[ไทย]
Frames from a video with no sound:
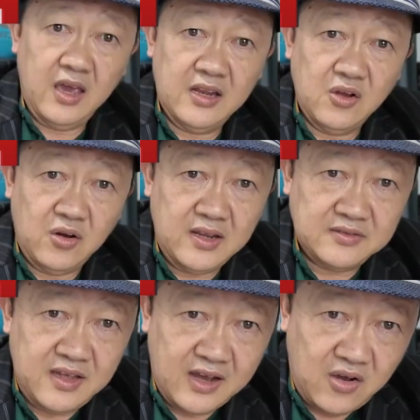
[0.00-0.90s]
อินโดนี
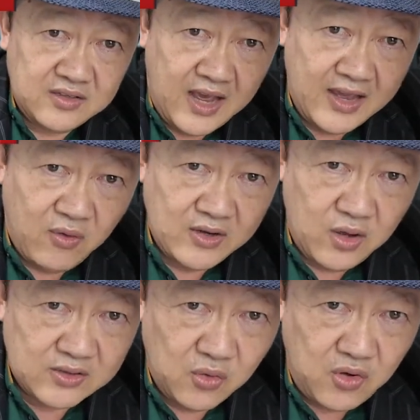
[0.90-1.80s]
เซียก็ได้วานู
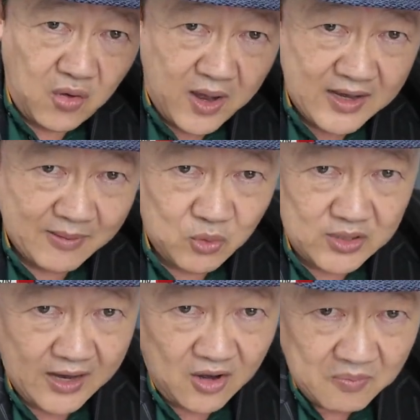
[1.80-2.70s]
อาตูก็มากัมพู
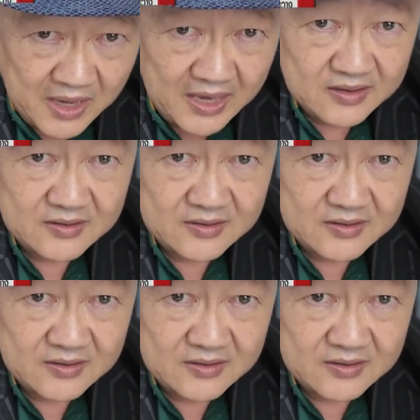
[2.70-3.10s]
ชาก็มี